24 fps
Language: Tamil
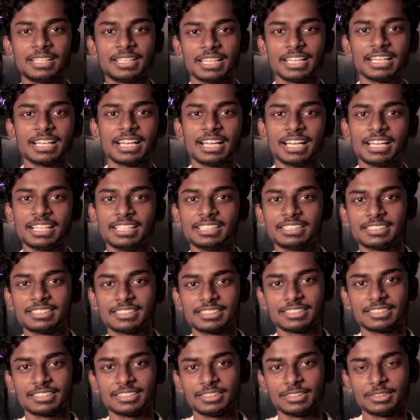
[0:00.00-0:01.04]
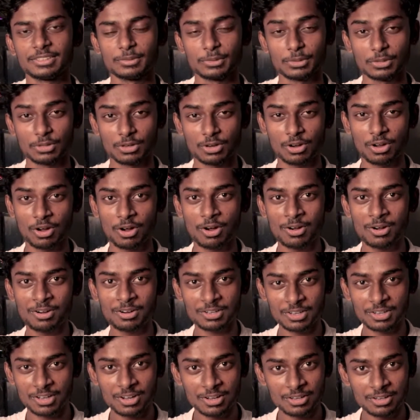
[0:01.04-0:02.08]
ஹே காய்ஸ் ஒரு லாங்
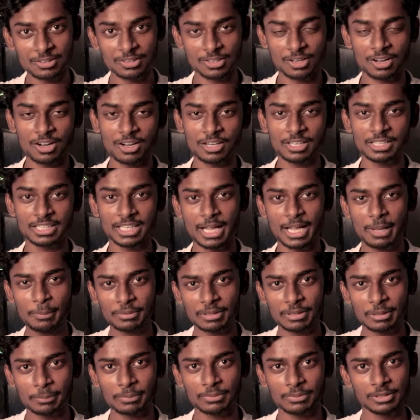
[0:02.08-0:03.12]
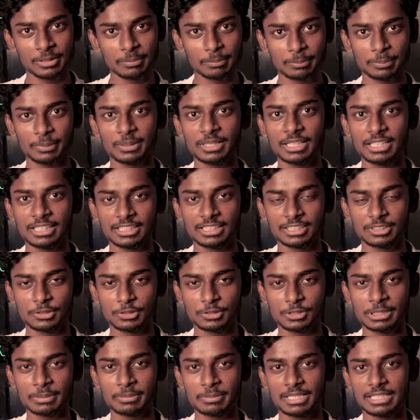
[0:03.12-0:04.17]
லாங் லாங் கேப்புக்கு அப்புறம் இப்போ தான் இந்த
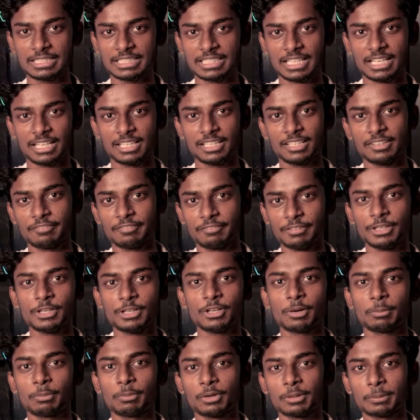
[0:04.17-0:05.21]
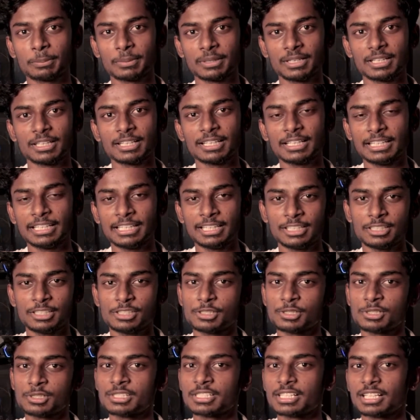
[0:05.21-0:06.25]
கூச்சமலை சேனலில் வீடியோ அப்லோட் பண்ணுறேன் நீங்களே
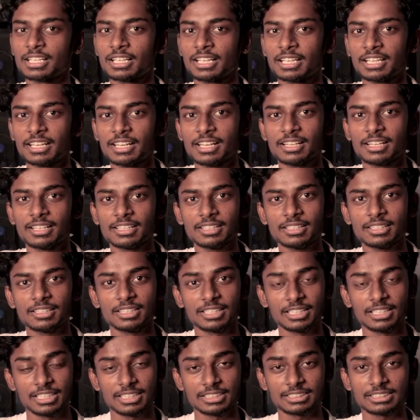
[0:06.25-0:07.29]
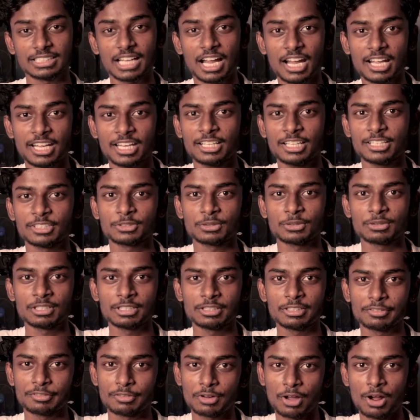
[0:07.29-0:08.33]
யோசிச்சிருக்கலாம் ஏன்னு நான் ஸ்டார்டிங்கில்
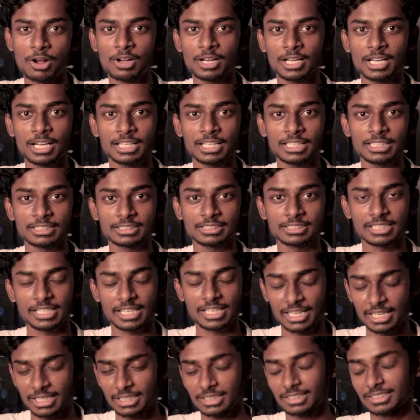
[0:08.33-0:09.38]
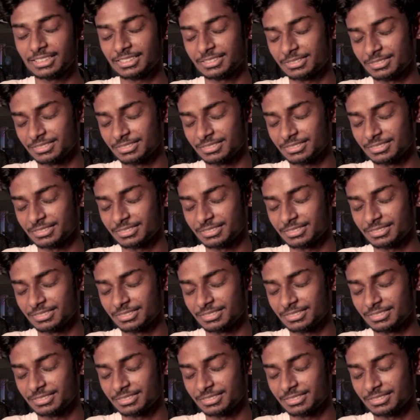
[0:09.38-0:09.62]
சொன்னது விலாகுக்கார ஸ்டார்ட்